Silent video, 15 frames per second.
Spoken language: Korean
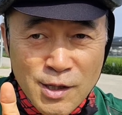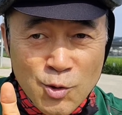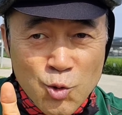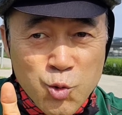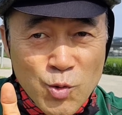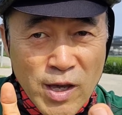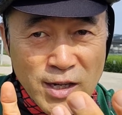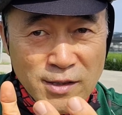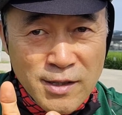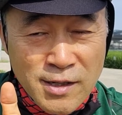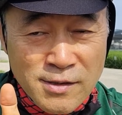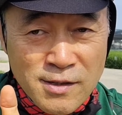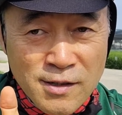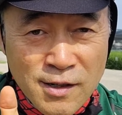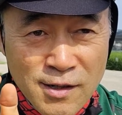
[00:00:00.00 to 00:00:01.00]
충에
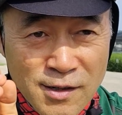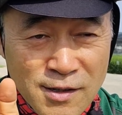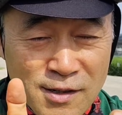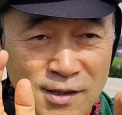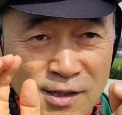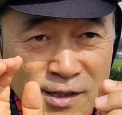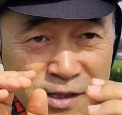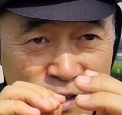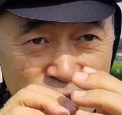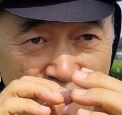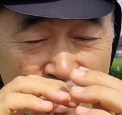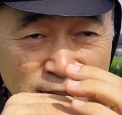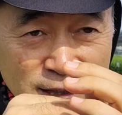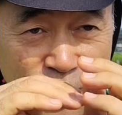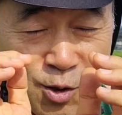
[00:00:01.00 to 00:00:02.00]
의해서 이
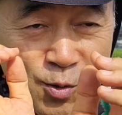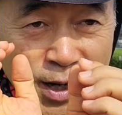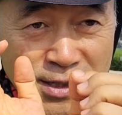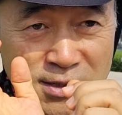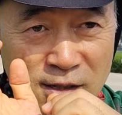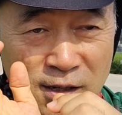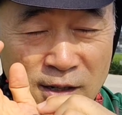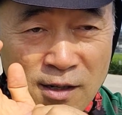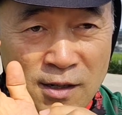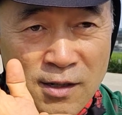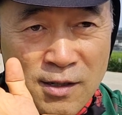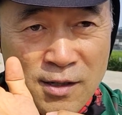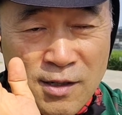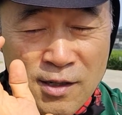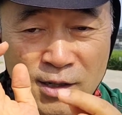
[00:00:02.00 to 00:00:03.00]
안에 들어와서
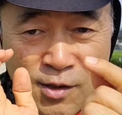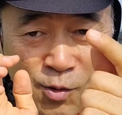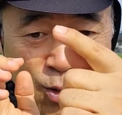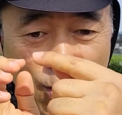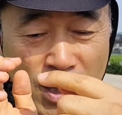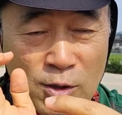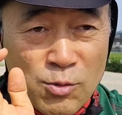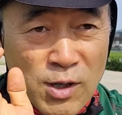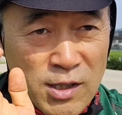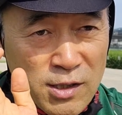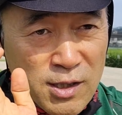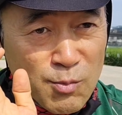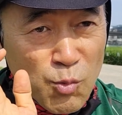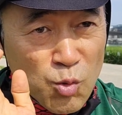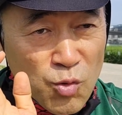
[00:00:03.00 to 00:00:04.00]
꽃가루가
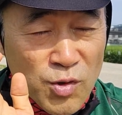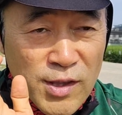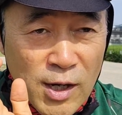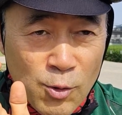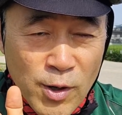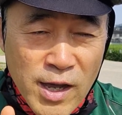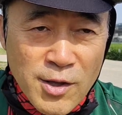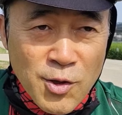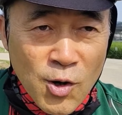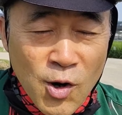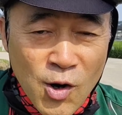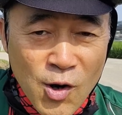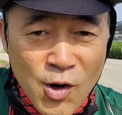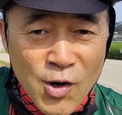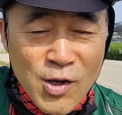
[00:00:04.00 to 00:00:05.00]
여기 묻는다고 해도
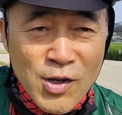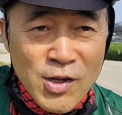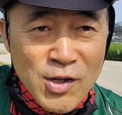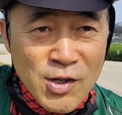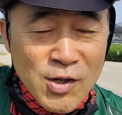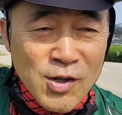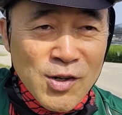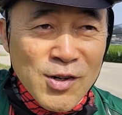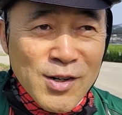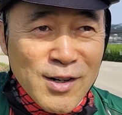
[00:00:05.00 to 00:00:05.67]
어,